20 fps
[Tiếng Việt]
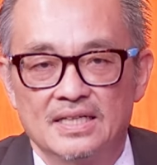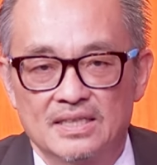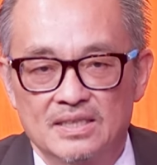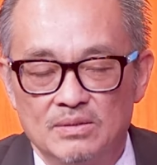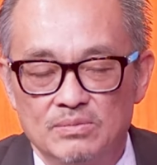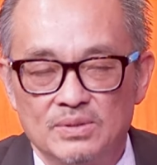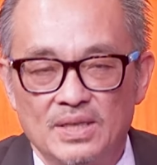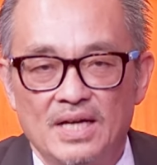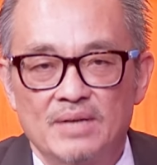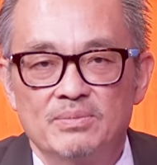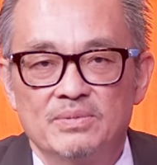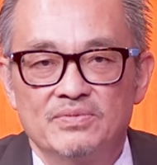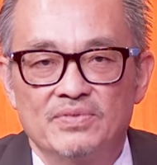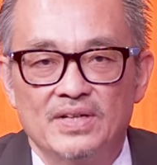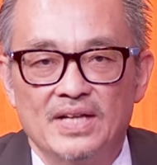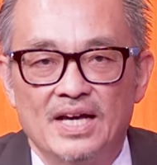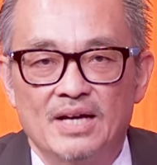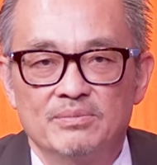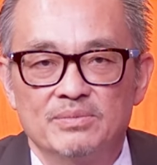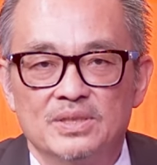công tác mình
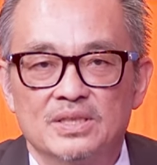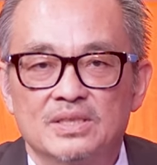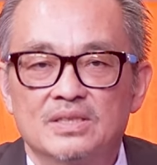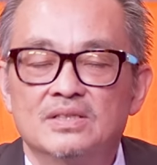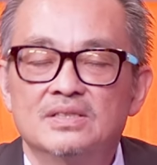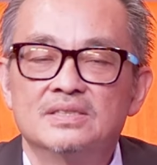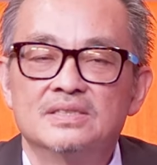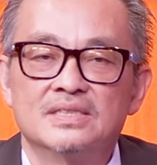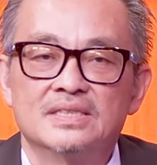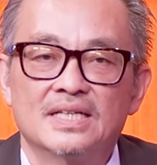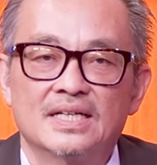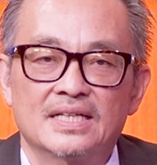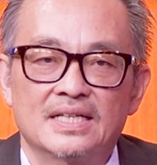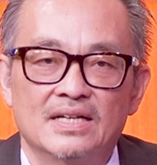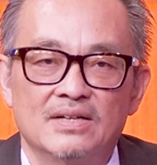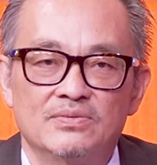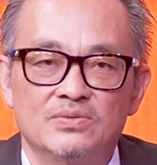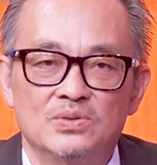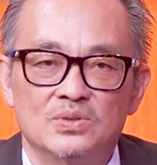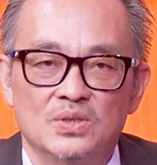phải làm để có những căn
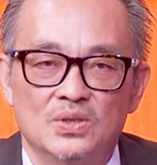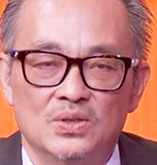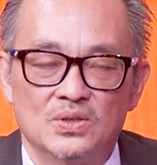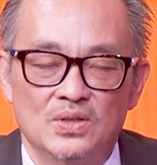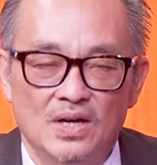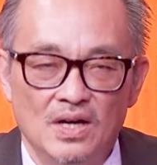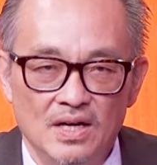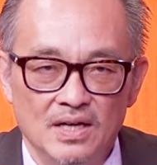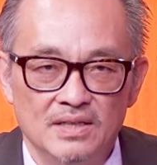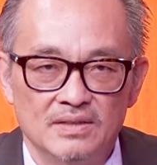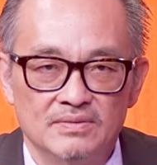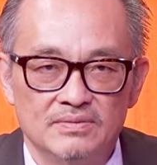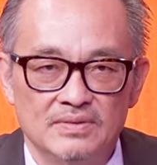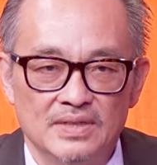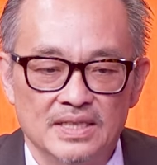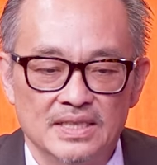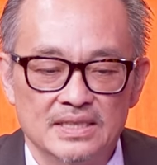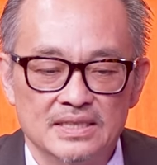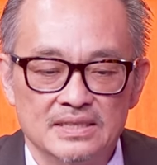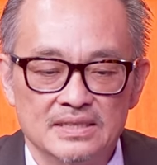nhà phụ trội đó
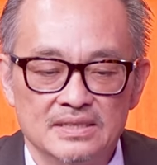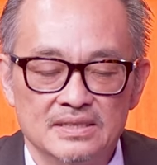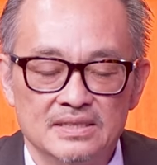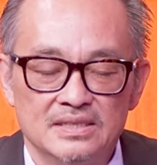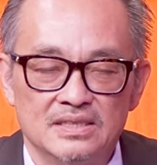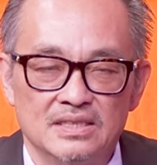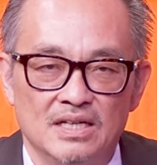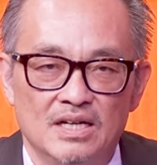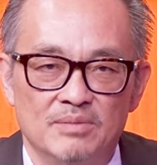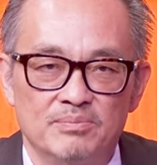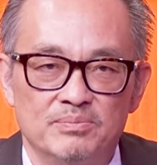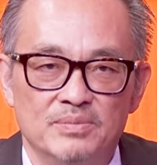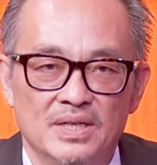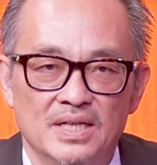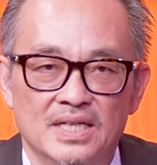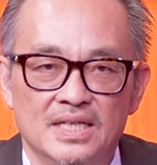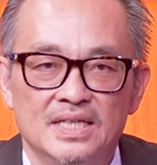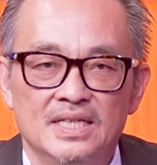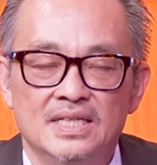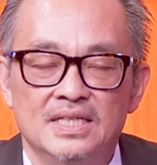và những trường hợp
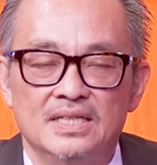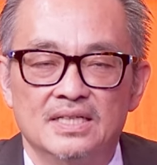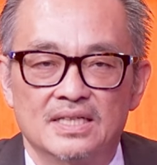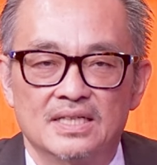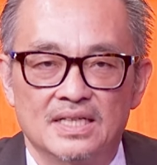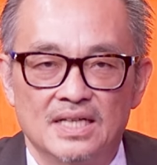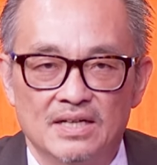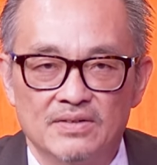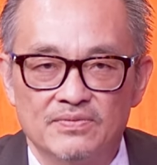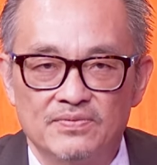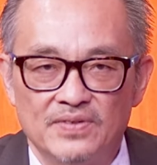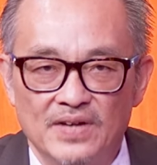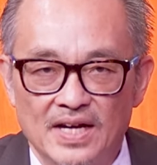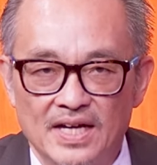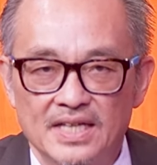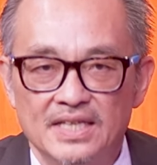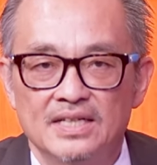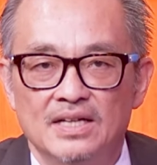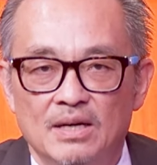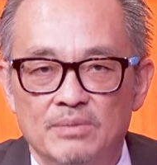mà cần
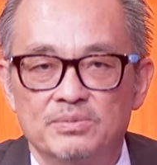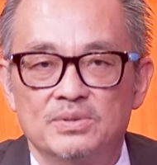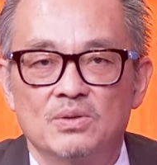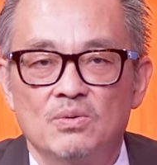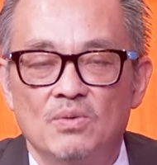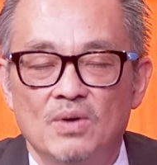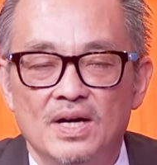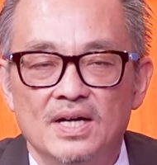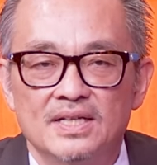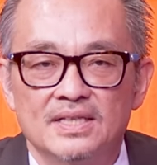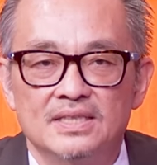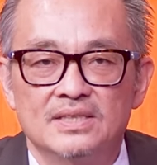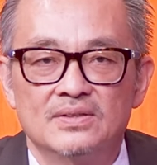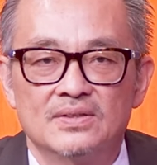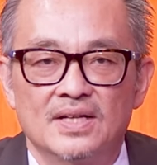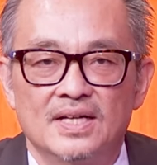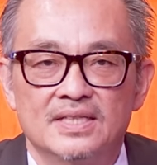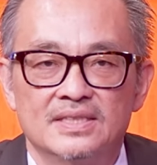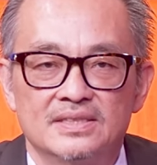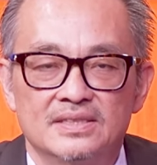phải hợp thức hóa
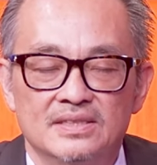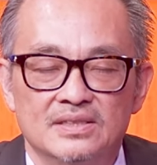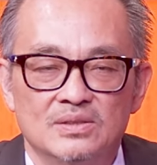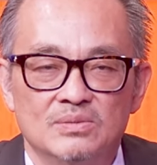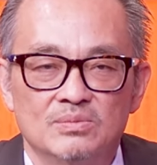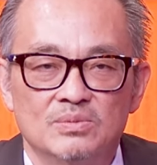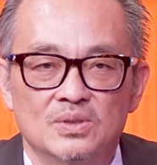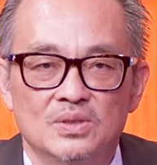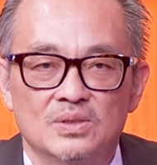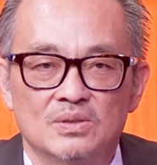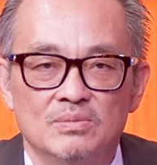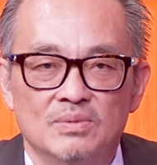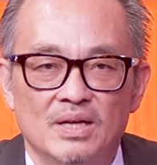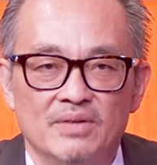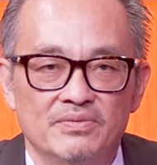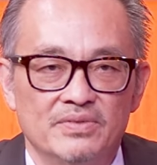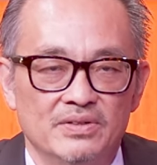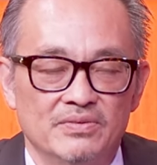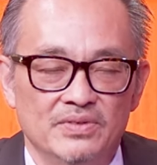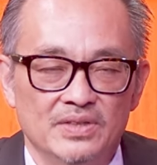legalize thì chúng tôi cũng
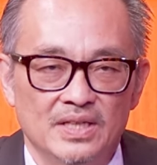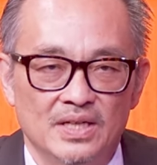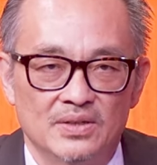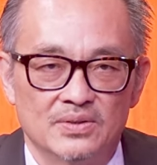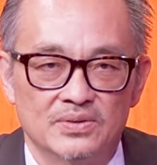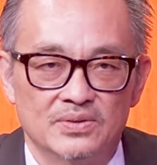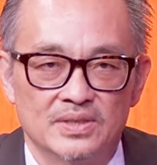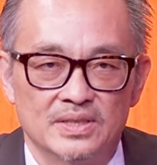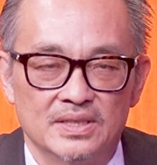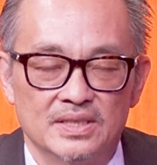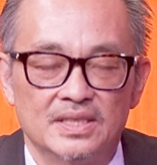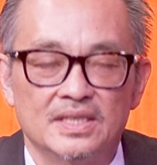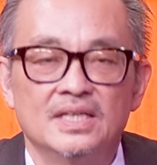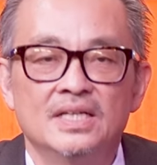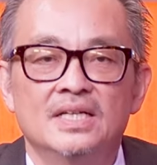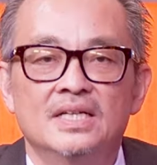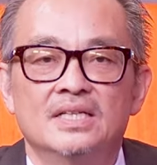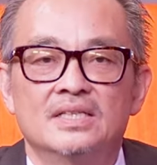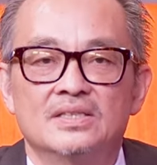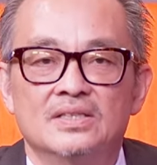làm việc với nhau để
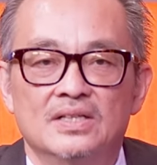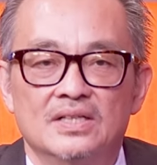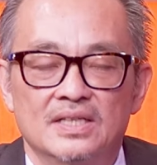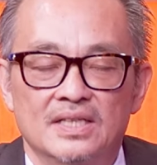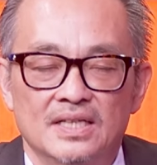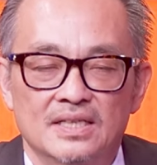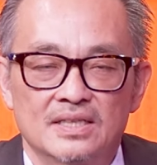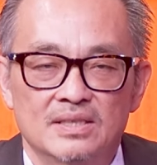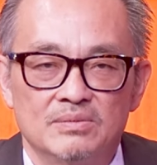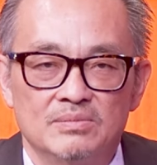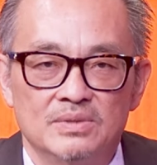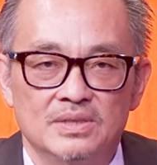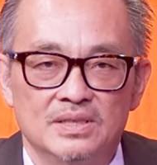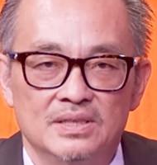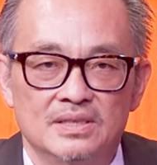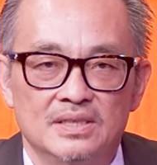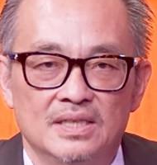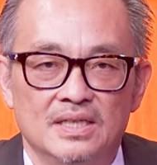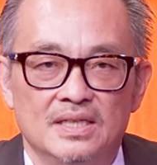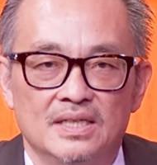cho các đồng
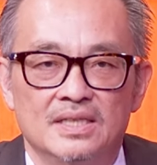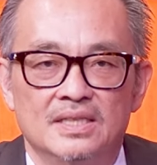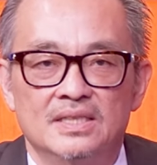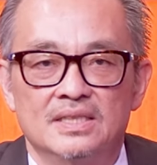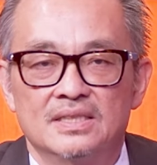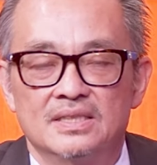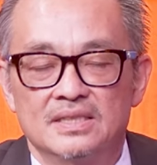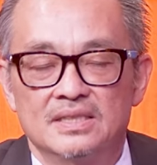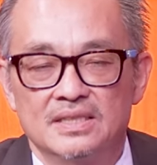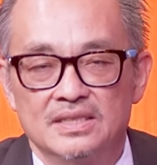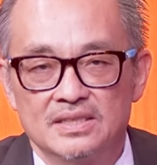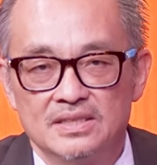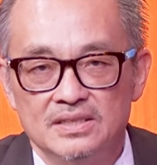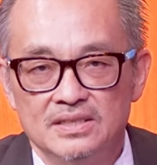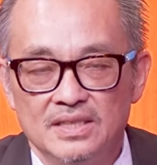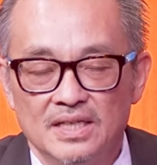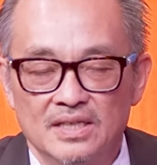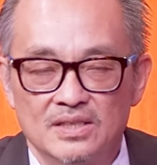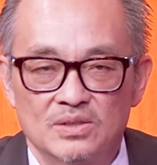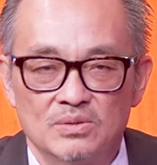hương cư
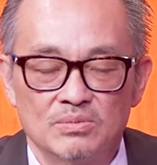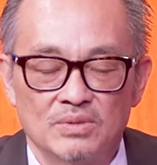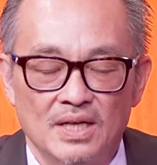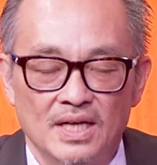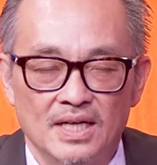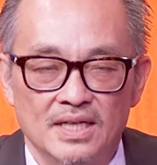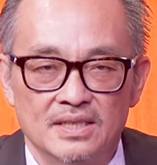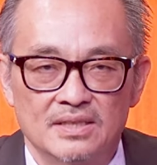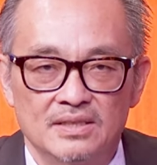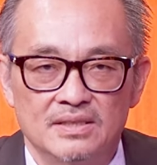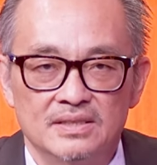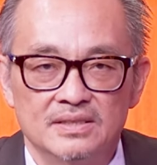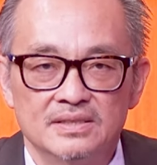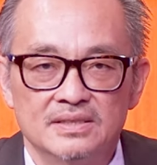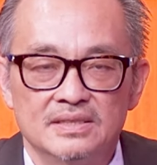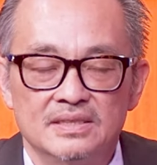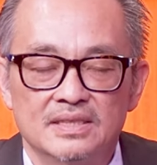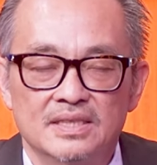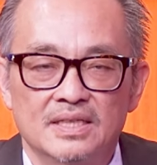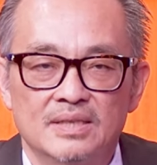dân chúng ta có
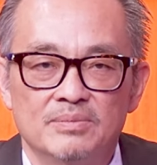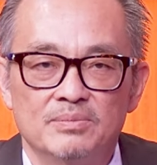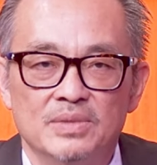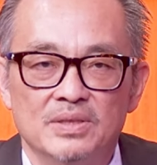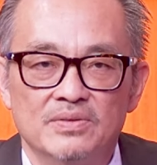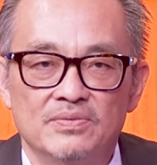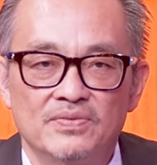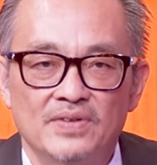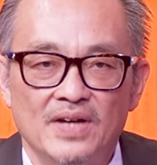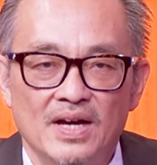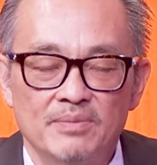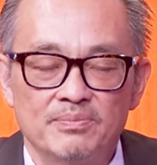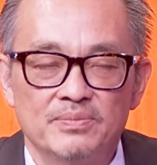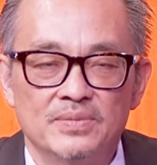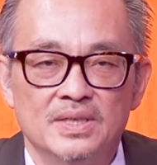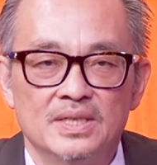những cái biện pháp